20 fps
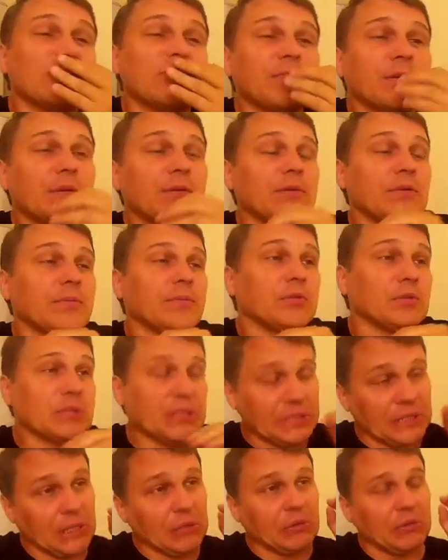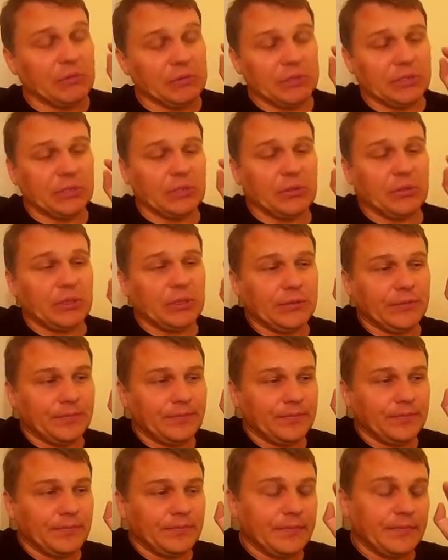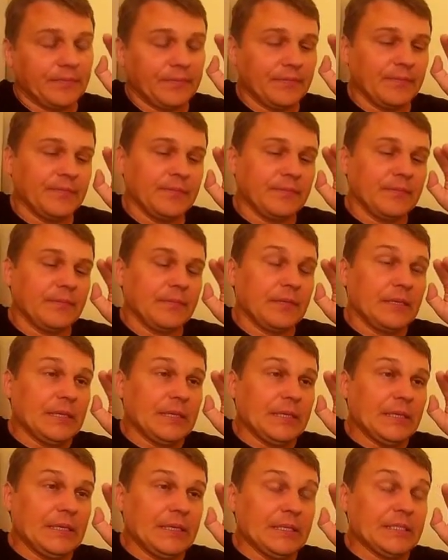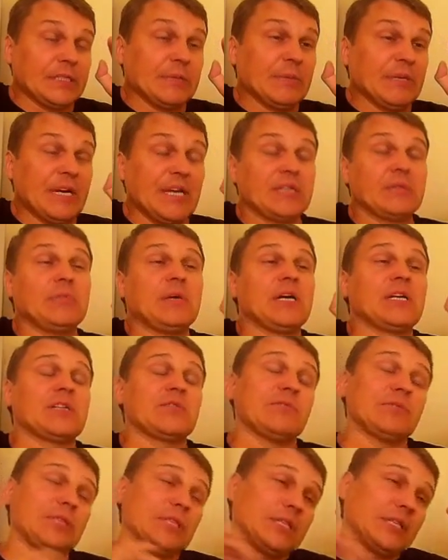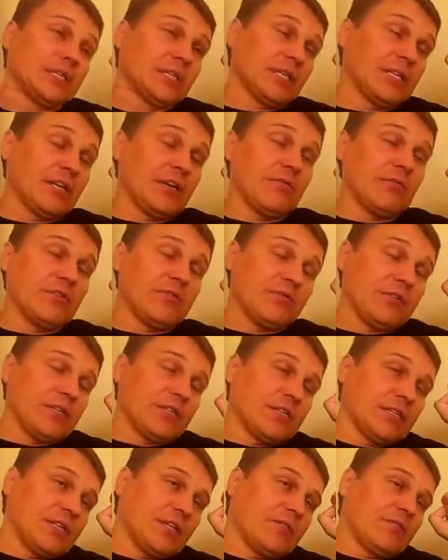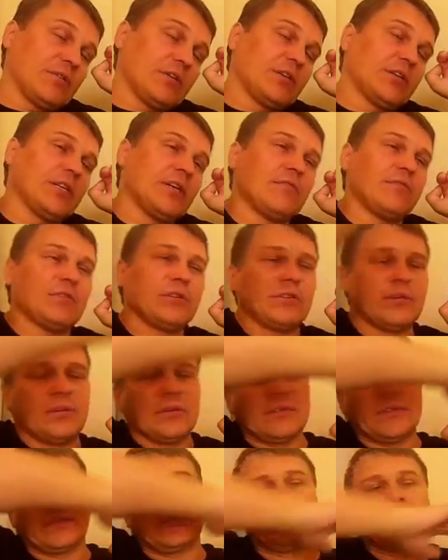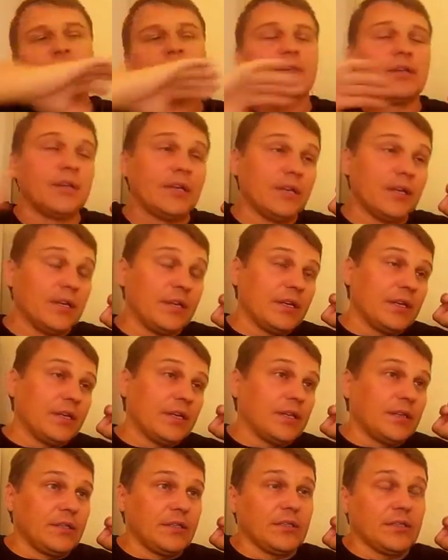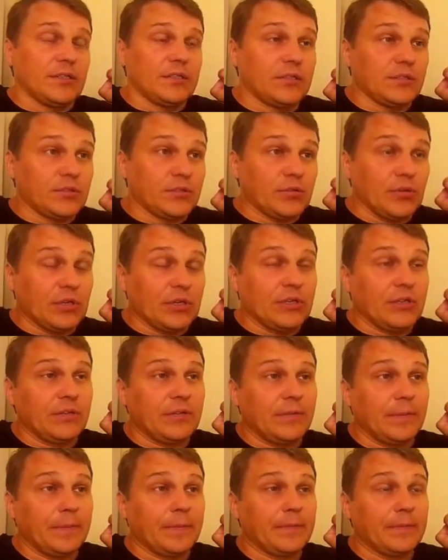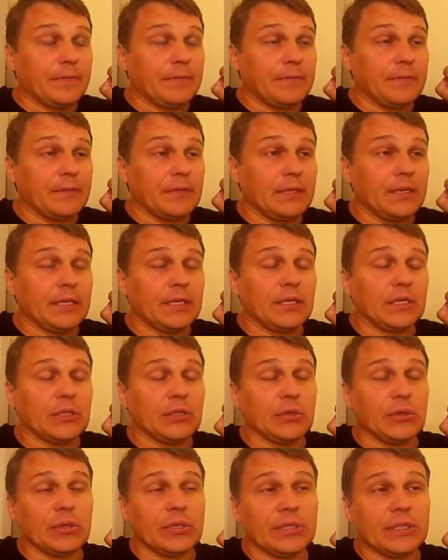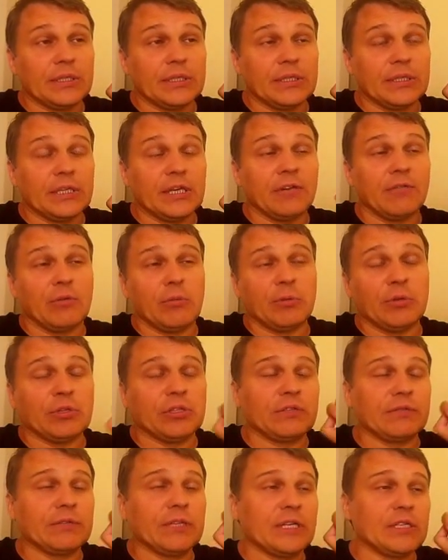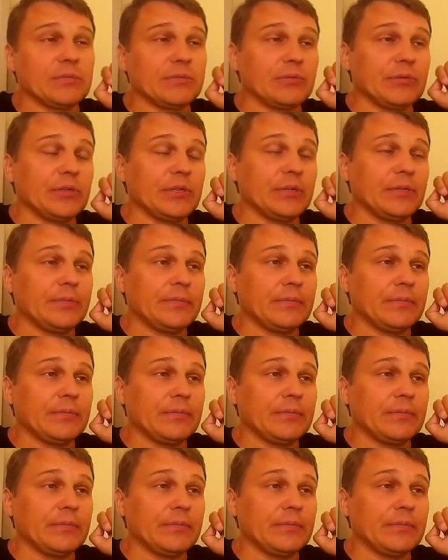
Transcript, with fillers: получим. То есть это такой вот слой. Если мы размажем вот этот годовой, весь годовой, годовой э, э, сток реки Дона на его площадь водосбора,